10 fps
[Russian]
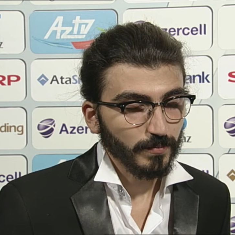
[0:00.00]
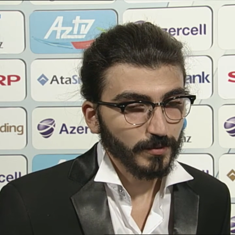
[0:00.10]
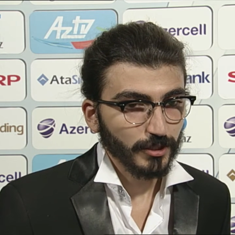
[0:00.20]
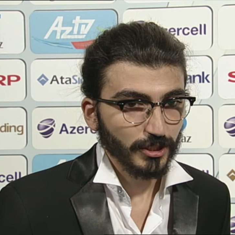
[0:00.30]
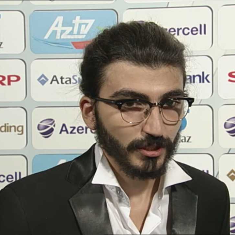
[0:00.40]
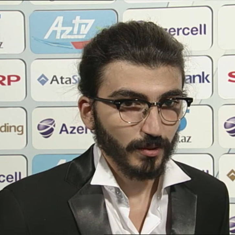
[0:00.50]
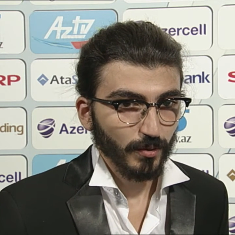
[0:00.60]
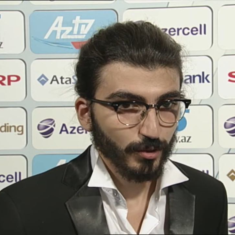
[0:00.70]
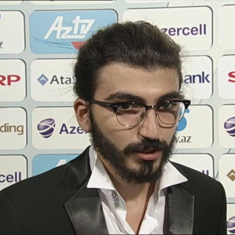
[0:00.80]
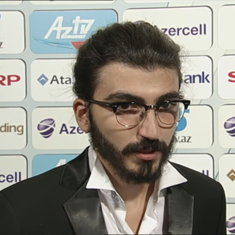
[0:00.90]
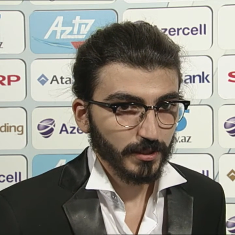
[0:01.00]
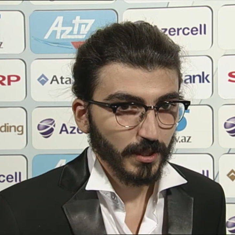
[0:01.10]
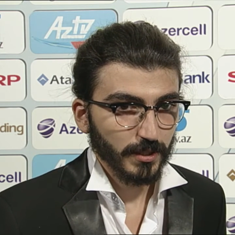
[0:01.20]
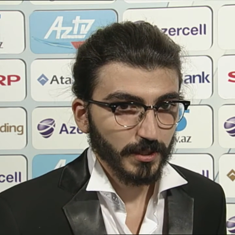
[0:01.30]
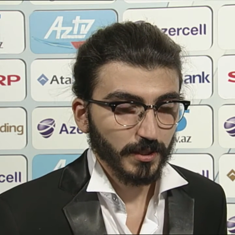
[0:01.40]
сложно
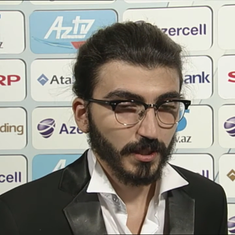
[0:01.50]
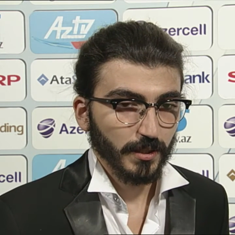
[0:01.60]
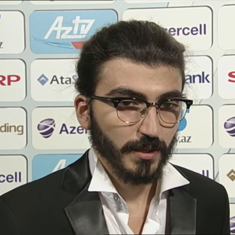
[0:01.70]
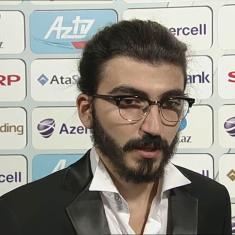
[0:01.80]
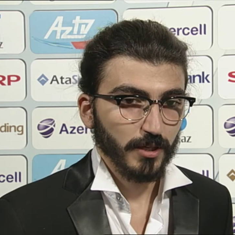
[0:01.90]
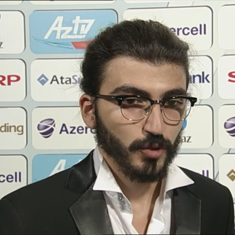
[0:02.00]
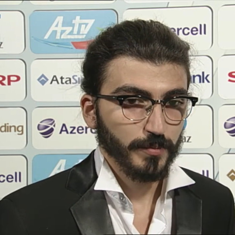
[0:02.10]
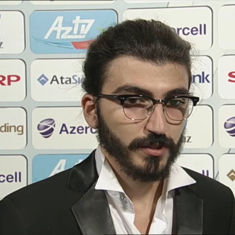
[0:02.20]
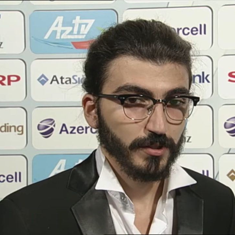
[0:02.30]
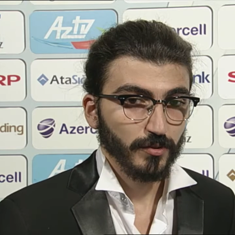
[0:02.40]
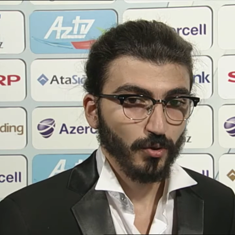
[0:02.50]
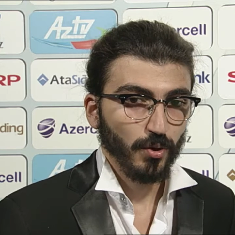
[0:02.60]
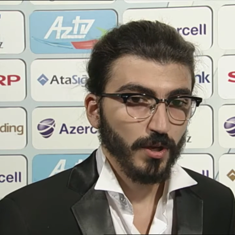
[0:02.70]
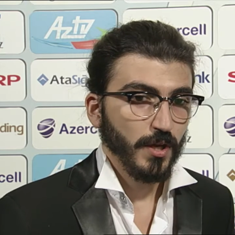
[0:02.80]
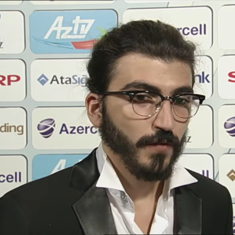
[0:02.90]
сказать о каких-то конкретных особенностях,
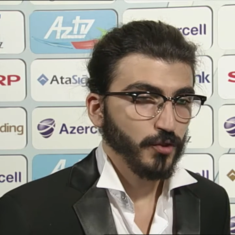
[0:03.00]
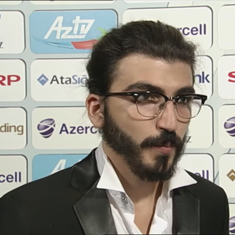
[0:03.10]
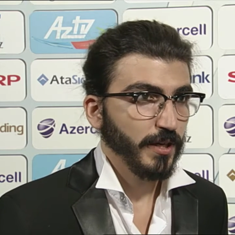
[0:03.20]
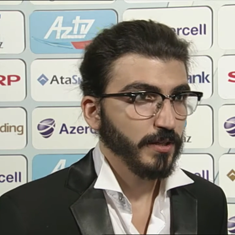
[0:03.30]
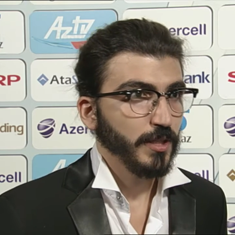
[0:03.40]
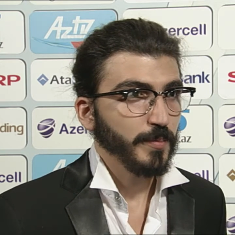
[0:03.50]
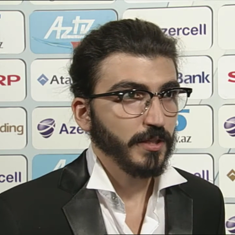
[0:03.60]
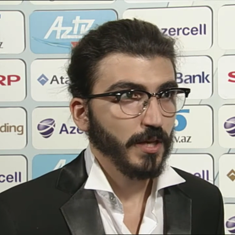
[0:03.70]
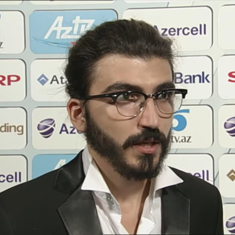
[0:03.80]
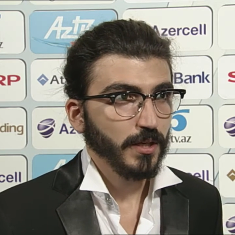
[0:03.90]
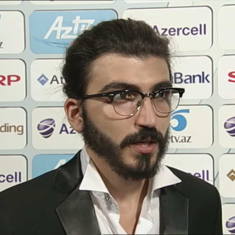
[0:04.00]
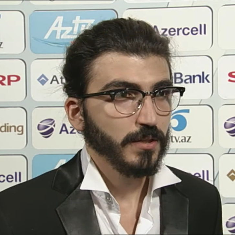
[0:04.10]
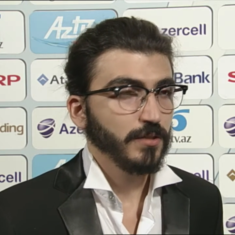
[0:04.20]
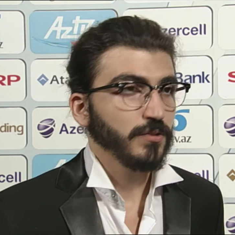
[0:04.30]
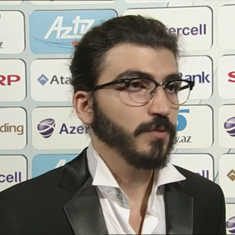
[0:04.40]
но все проходило именно так, как
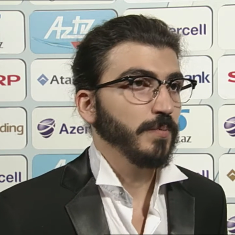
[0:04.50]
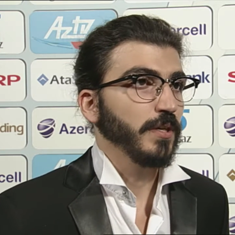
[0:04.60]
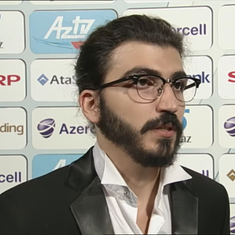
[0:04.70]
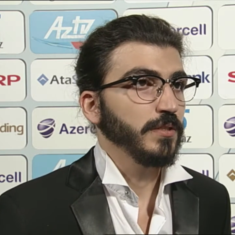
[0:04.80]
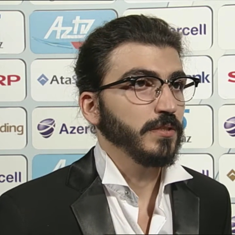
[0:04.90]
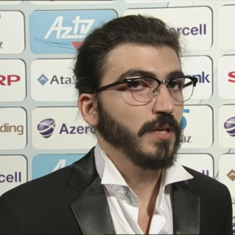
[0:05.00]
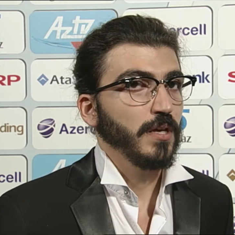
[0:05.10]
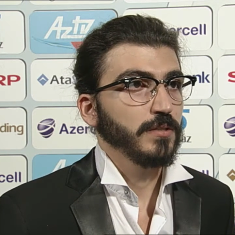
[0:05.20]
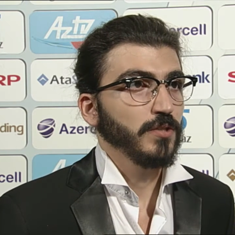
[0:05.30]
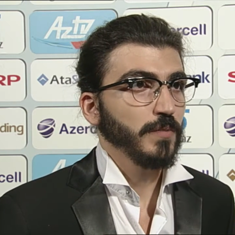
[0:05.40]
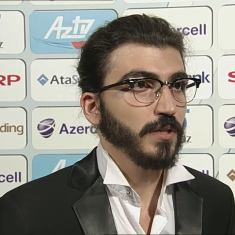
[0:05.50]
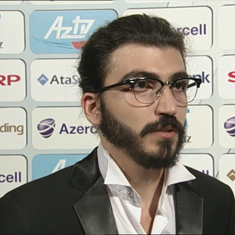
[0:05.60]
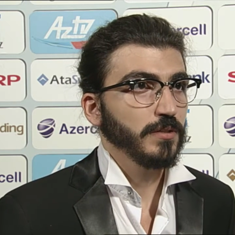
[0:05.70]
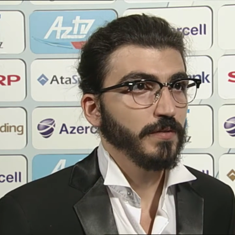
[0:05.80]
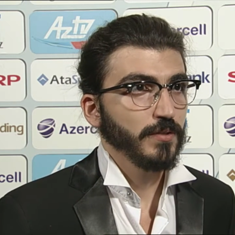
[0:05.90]
должно проходить на съемках
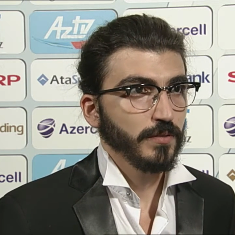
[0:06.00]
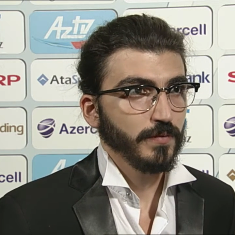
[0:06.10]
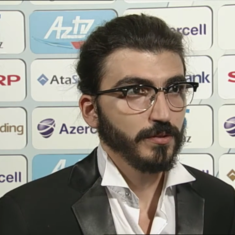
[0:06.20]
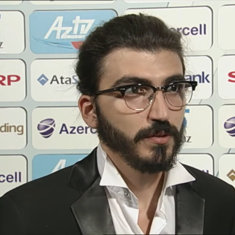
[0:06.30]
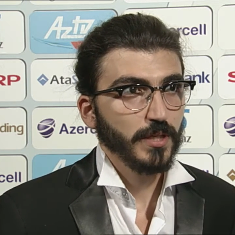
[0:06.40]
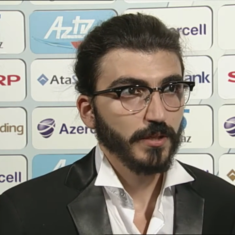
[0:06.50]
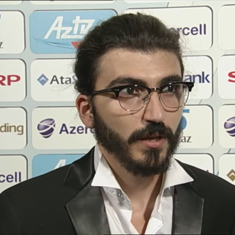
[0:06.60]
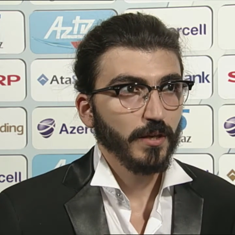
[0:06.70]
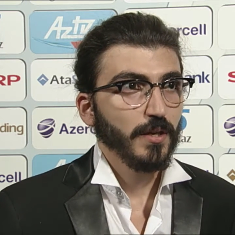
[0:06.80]
телевизионного что-то когда.